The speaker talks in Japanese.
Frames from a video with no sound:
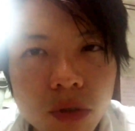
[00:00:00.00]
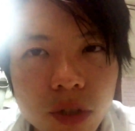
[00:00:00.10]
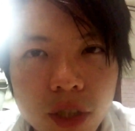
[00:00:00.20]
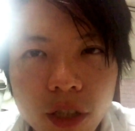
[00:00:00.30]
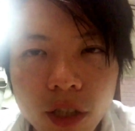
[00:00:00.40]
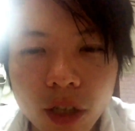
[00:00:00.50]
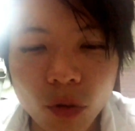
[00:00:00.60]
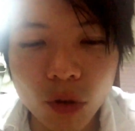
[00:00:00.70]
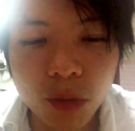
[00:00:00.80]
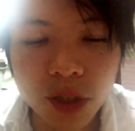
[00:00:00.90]
白い奇跡
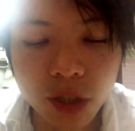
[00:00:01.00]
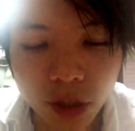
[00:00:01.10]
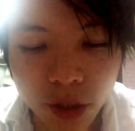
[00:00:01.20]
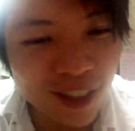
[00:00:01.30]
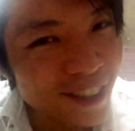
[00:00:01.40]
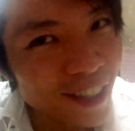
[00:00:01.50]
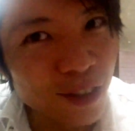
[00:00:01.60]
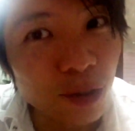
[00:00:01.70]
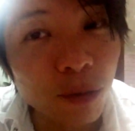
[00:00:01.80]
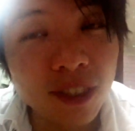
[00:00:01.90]
が起こりましてね、奇
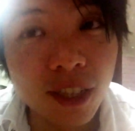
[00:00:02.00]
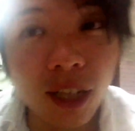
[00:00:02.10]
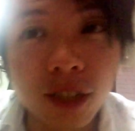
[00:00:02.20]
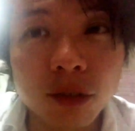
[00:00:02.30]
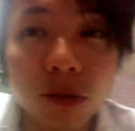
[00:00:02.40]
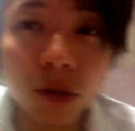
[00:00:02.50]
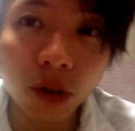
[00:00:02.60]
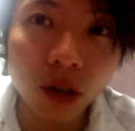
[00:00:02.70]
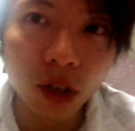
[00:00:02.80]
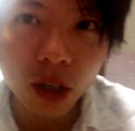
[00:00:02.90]
跡と言いますか、そ
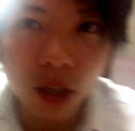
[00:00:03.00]
の、